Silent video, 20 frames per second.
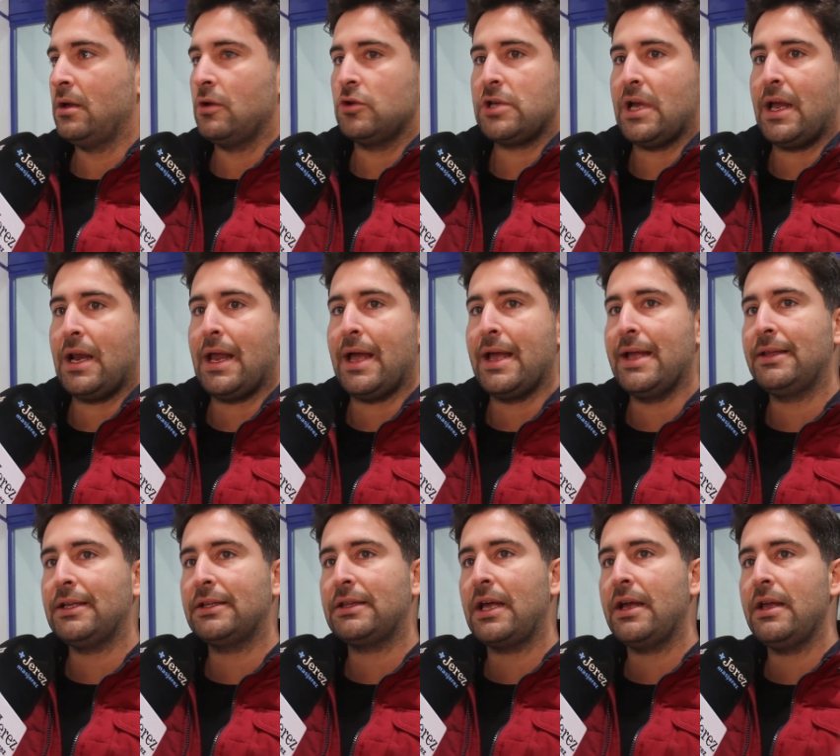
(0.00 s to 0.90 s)
O sea, la
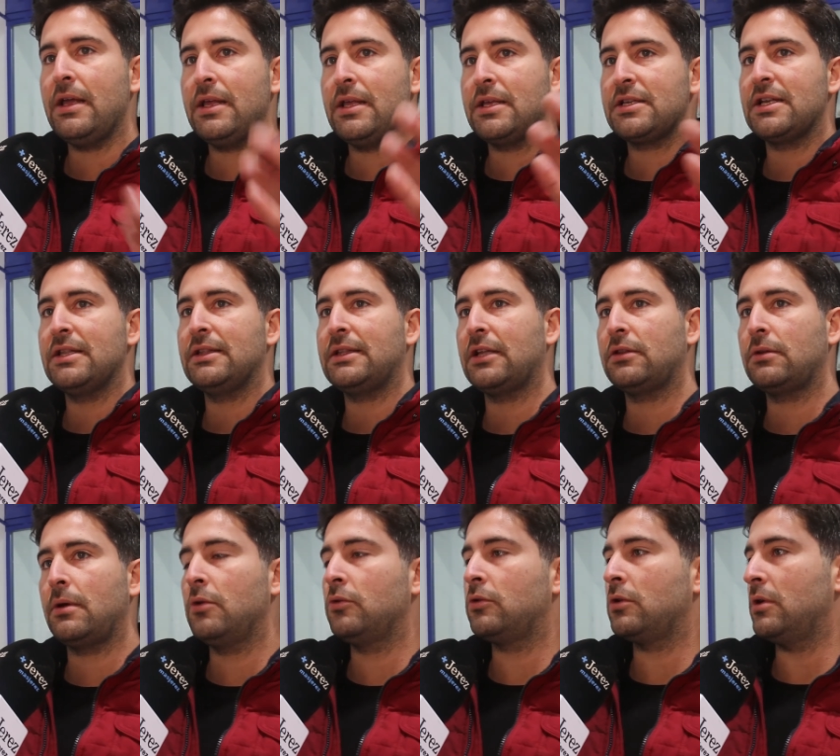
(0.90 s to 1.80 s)
gente está ahí sentada
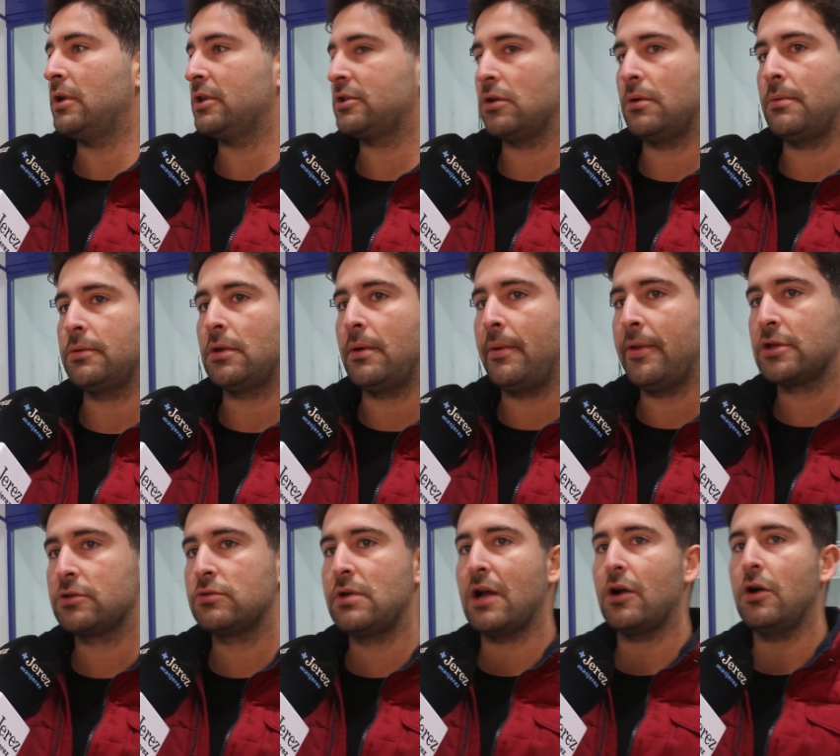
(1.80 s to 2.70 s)

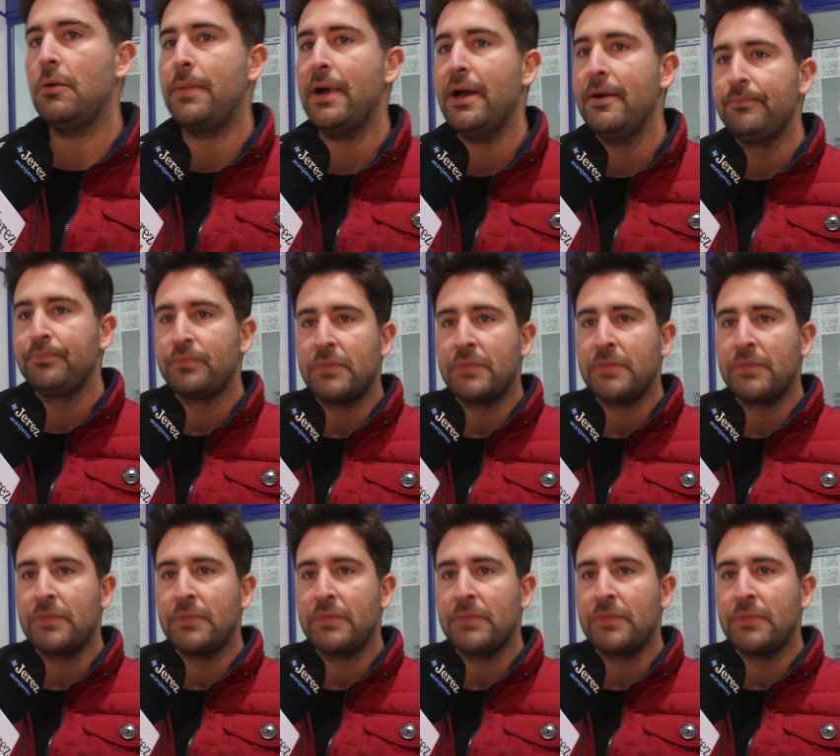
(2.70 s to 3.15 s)
tomándose una copa